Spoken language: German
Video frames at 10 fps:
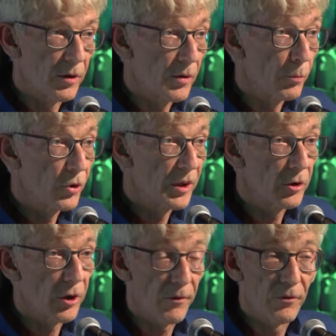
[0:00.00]
das
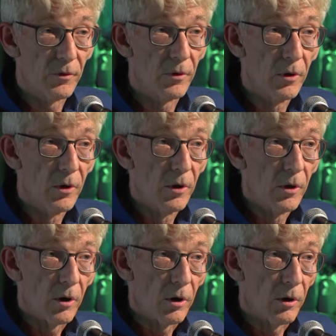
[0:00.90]
Musikschaffen
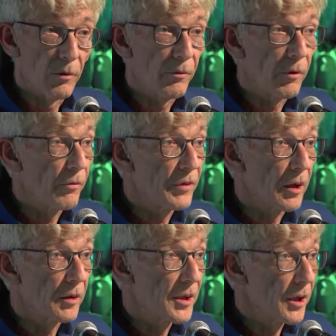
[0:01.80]
äh,
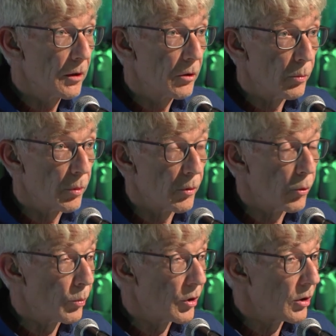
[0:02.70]
finanziert über,
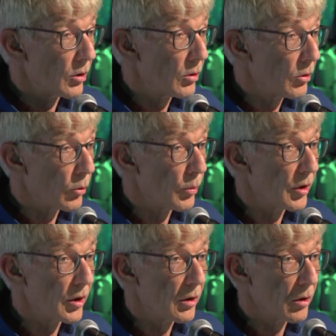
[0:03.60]
über, die, über,
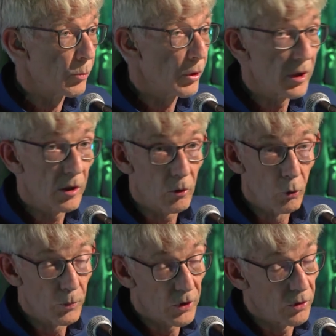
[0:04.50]
die, über die
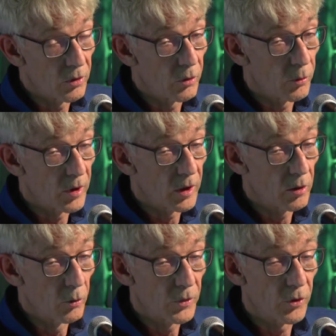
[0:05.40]
Clubs, über die
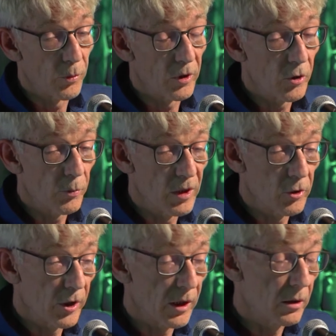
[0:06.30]
Clubs, über die
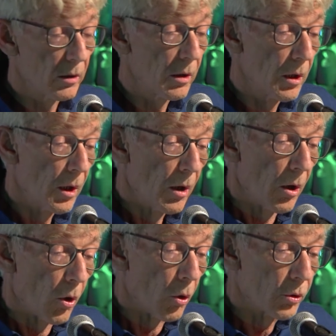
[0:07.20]
Spielstätten.
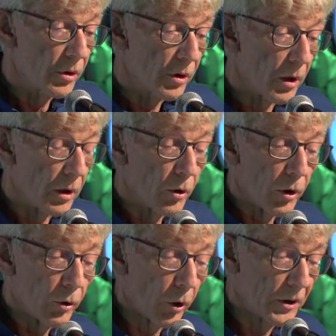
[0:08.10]
Und äh,
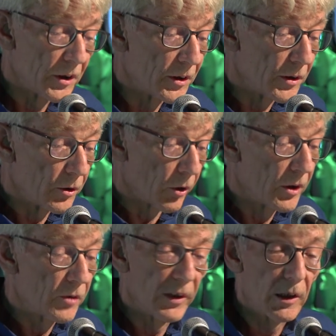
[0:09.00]
dort, ist, dort
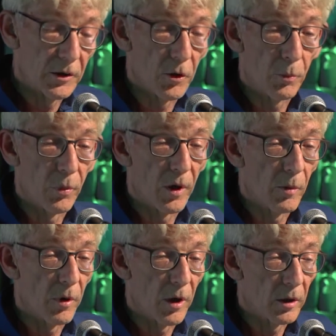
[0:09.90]
ist wirklich so
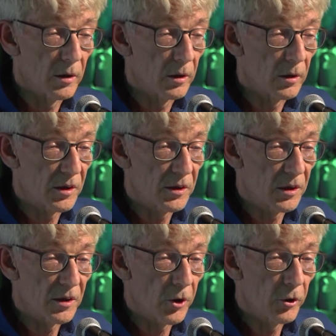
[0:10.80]
äh, das,
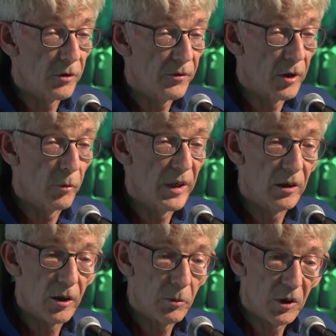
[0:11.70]
das deutsche
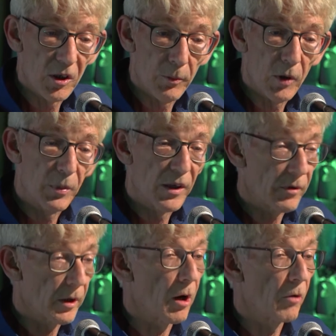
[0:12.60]
Phänomen, dass man das mit
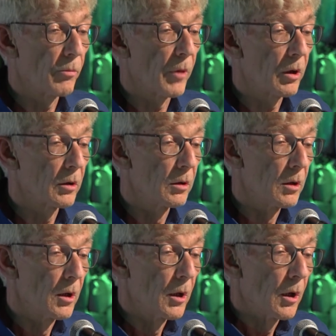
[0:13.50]
Bierverkauf macht.
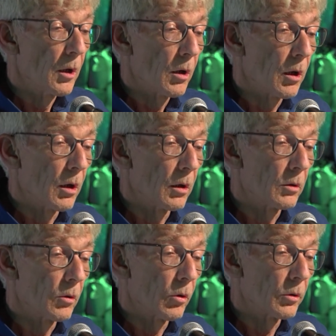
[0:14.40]
Äh,
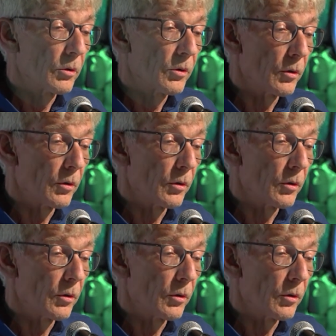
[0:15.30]
und